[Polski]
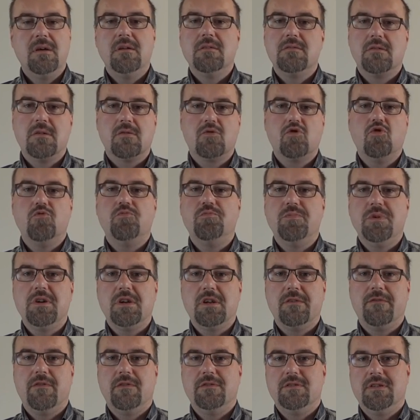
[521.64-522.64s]
to kup
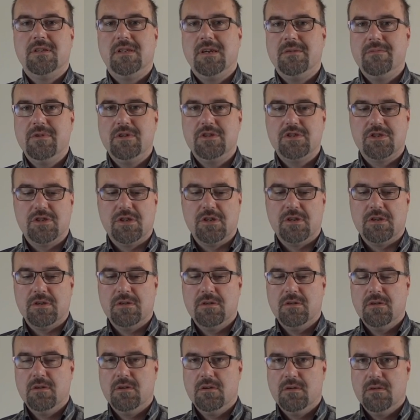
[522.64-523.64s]
mikrofon dynamiczny
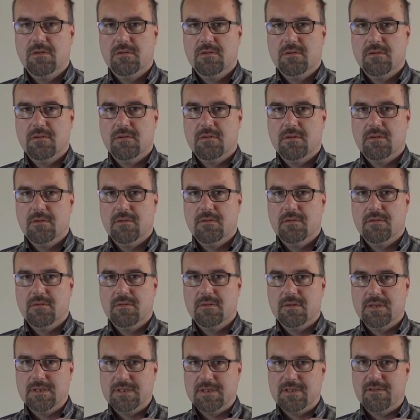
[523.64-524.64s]

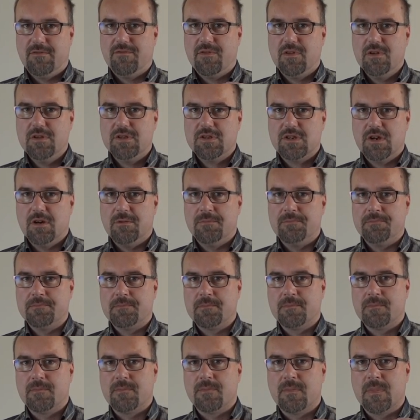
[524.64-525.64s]
z wtyczką,
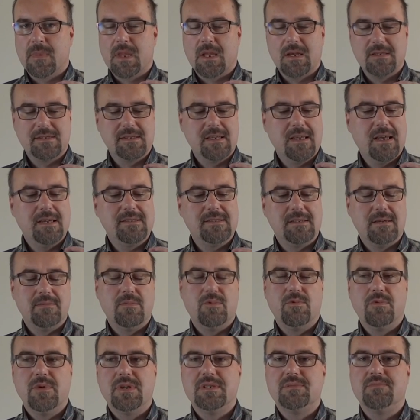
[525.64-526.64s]
z gniazdem
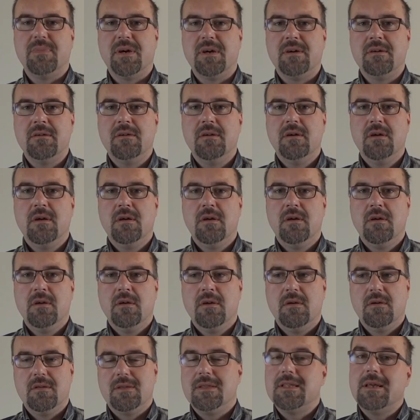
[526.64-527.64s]
USB,
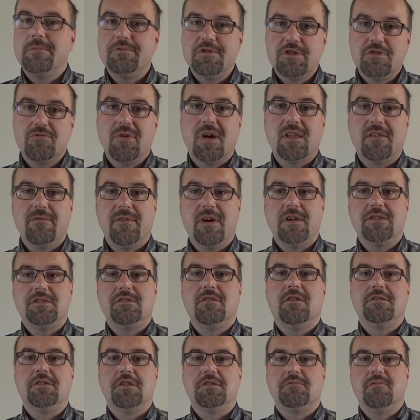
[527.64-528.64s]
na przykład
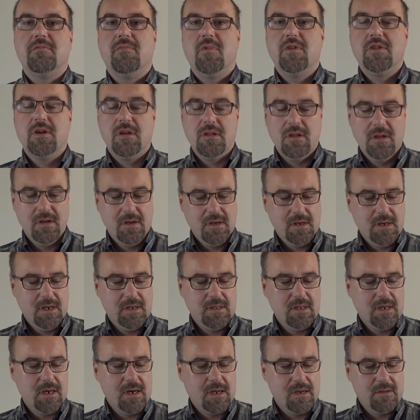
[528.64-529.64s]
właśnie chociażby model
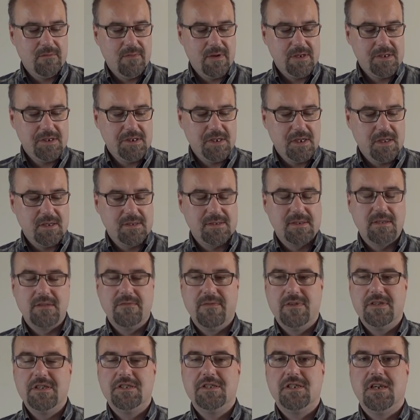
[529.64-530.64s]
ATR
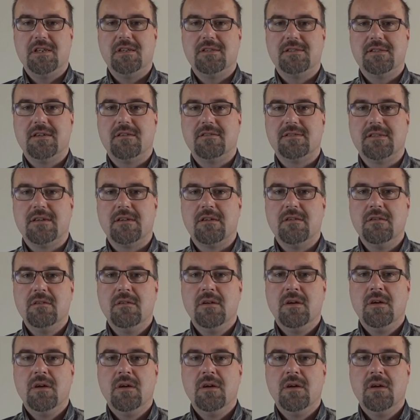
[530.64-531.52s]
2100